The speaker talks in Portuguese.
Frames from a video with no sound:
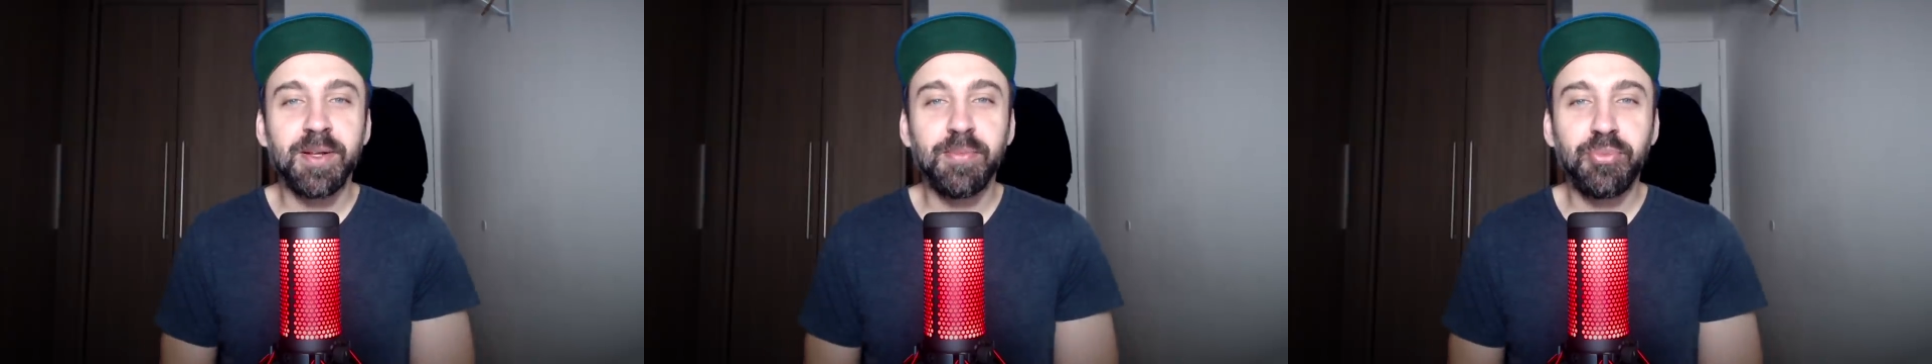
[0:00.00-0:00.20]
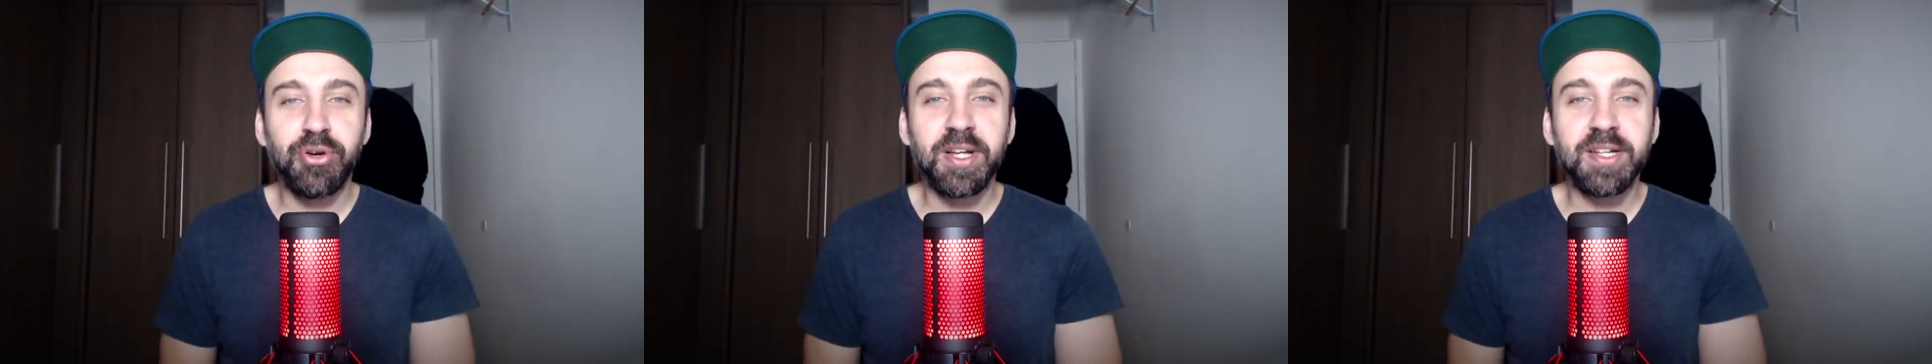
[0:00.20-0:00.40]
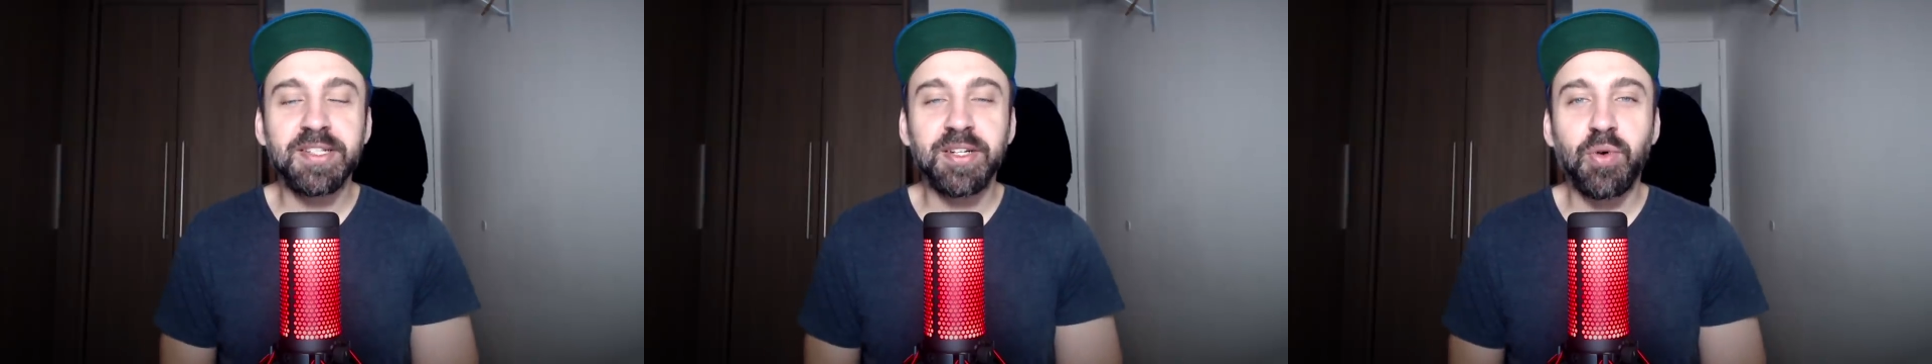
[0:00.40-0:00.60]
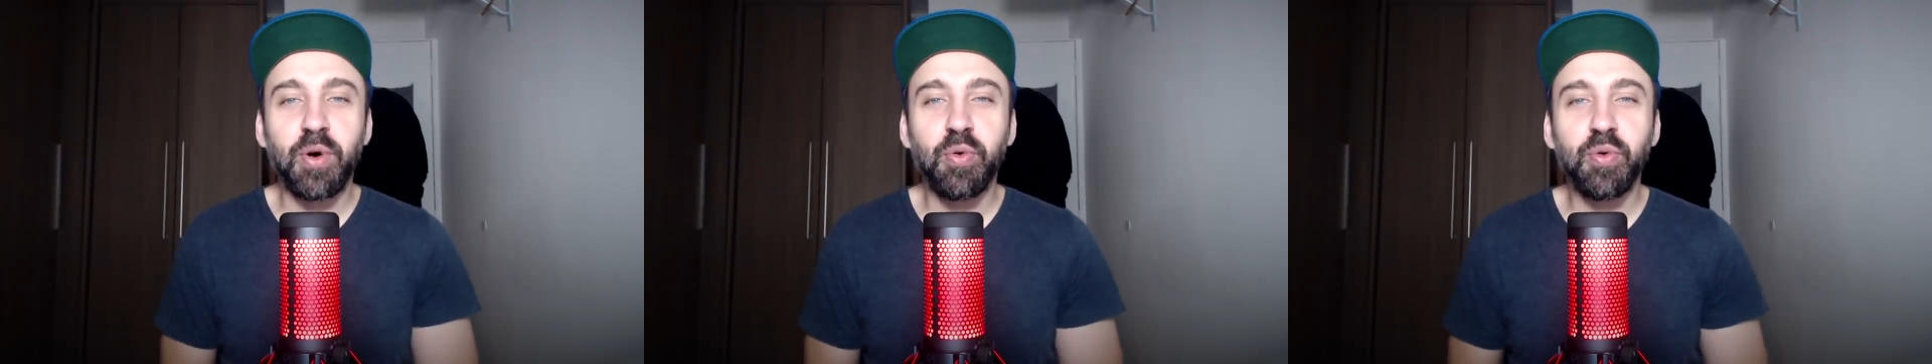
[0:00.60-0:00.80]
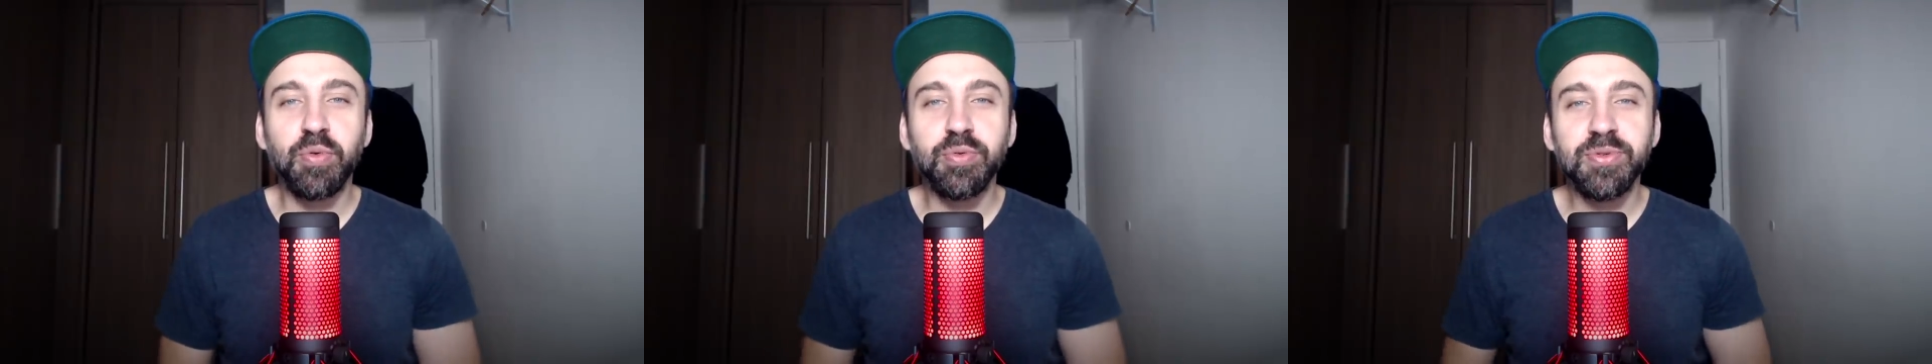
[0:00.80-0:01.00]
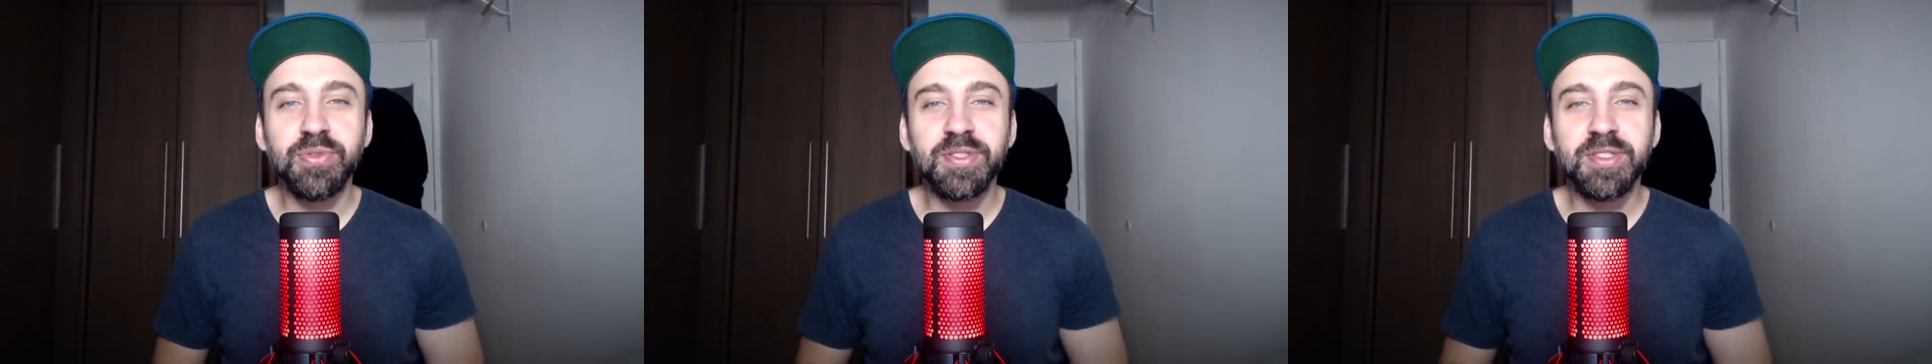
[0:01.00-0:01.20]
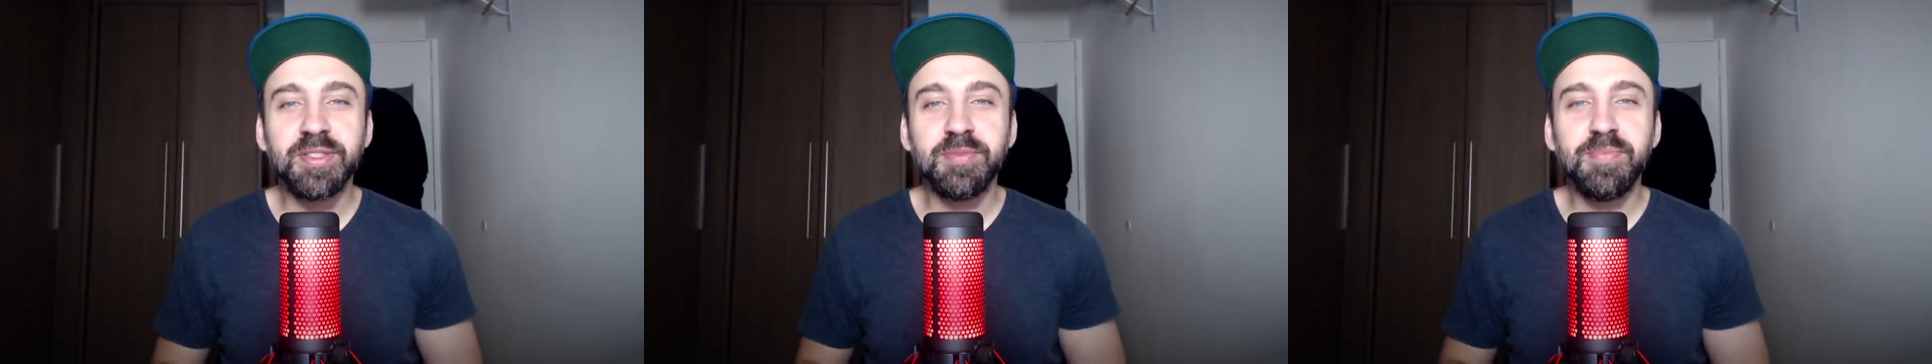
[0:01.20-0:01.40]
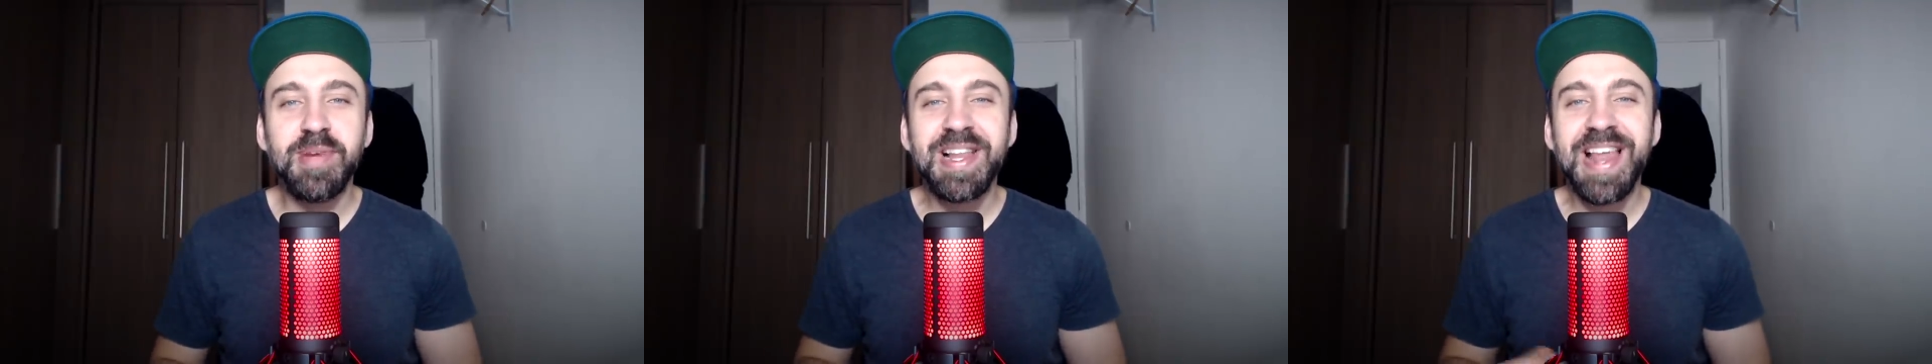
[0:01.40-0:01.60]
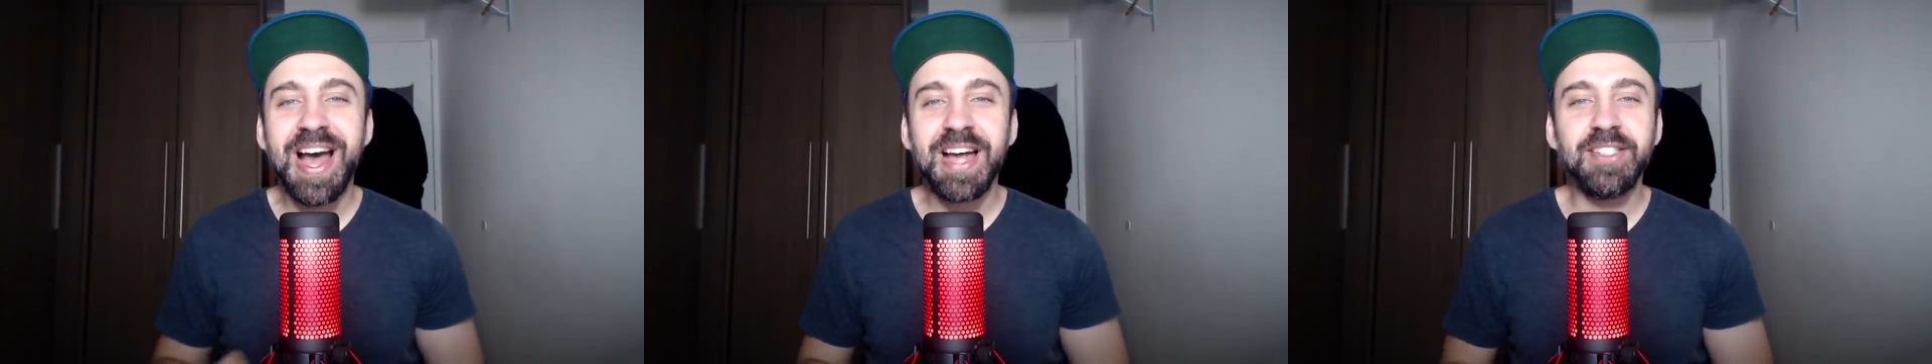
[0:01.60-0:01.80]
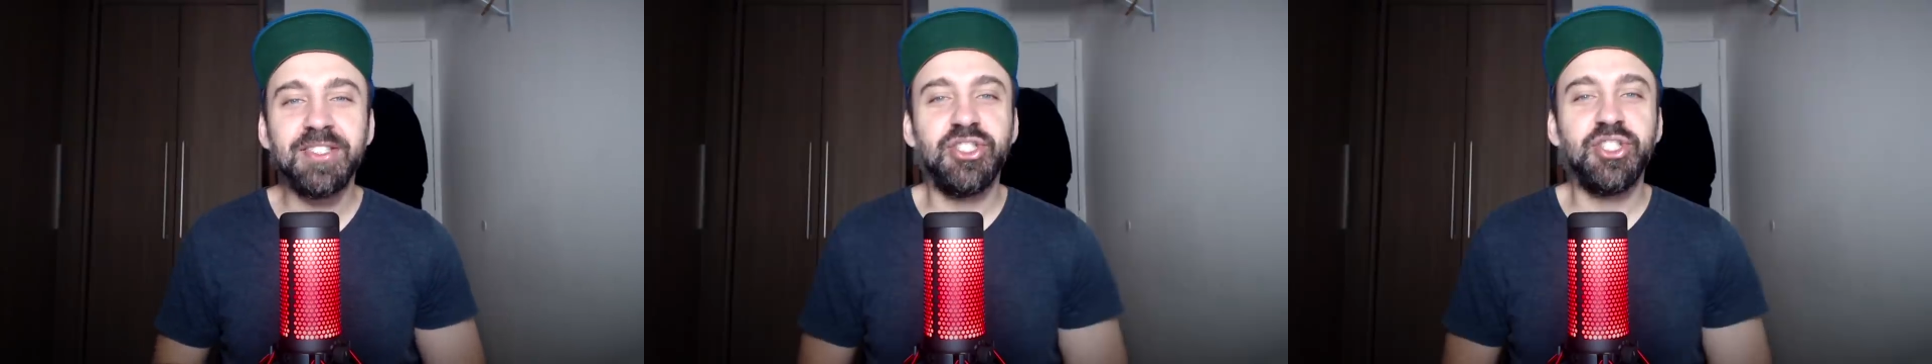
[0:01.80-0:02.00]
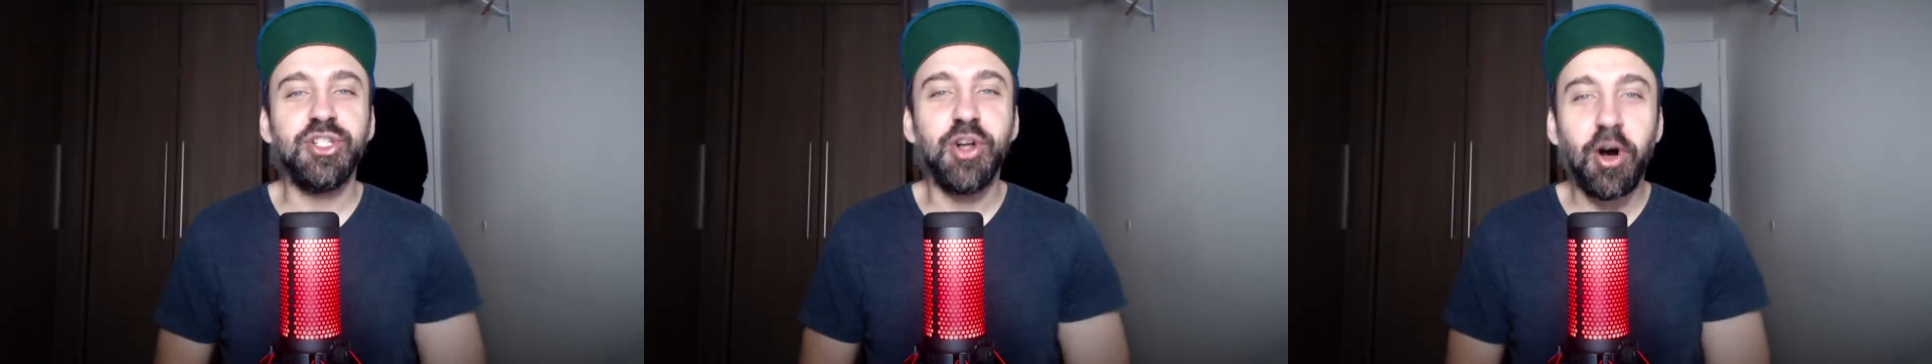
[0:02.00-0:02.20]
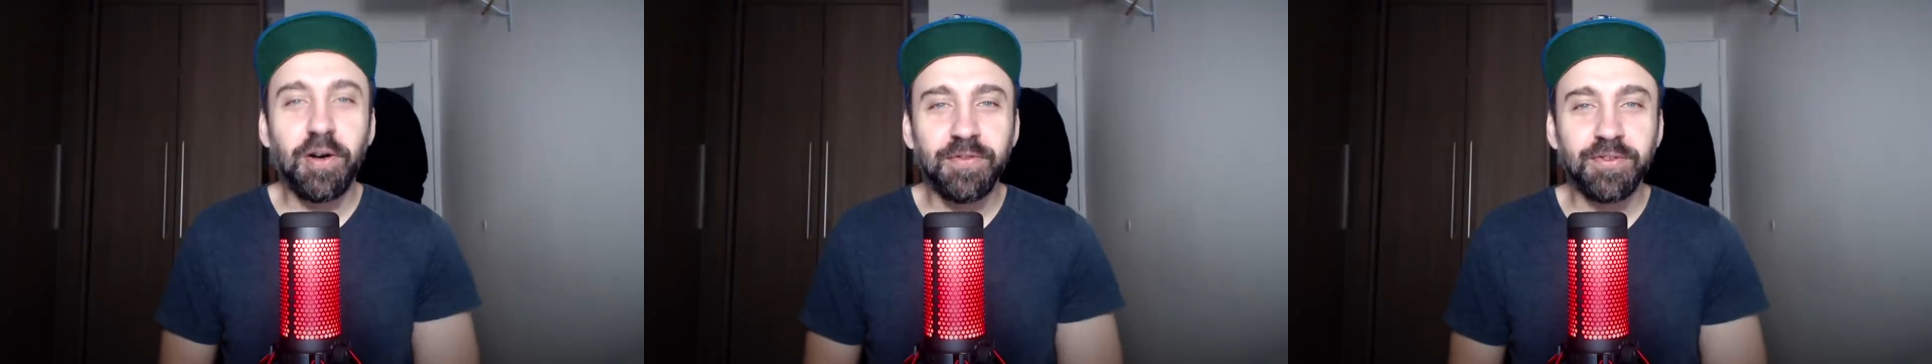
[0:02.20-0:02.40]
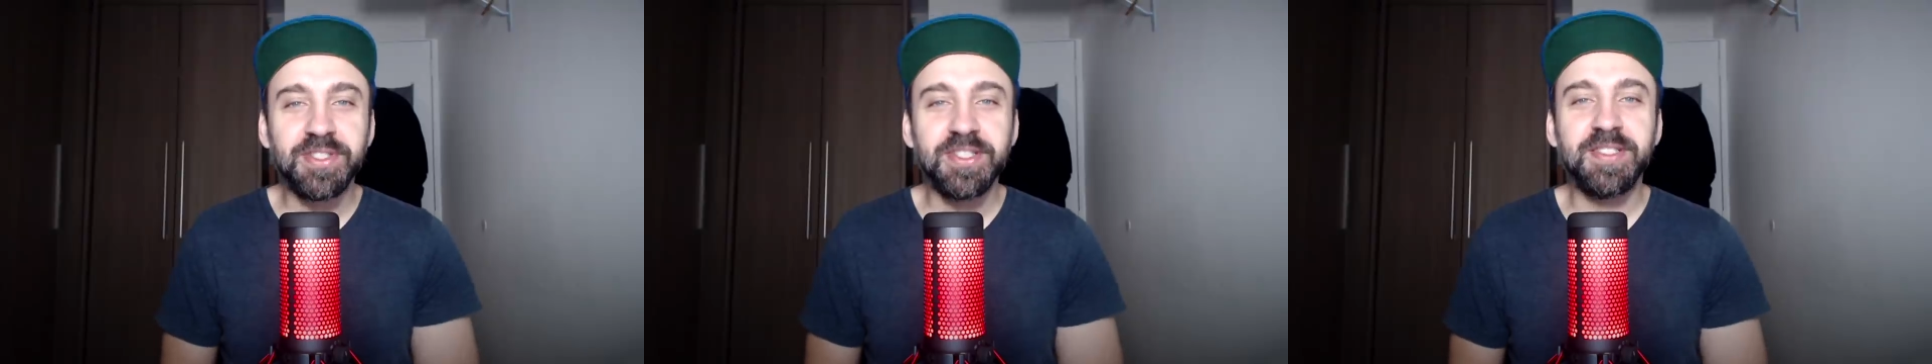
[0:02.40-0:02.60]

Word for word: porque são alguns milhares de novos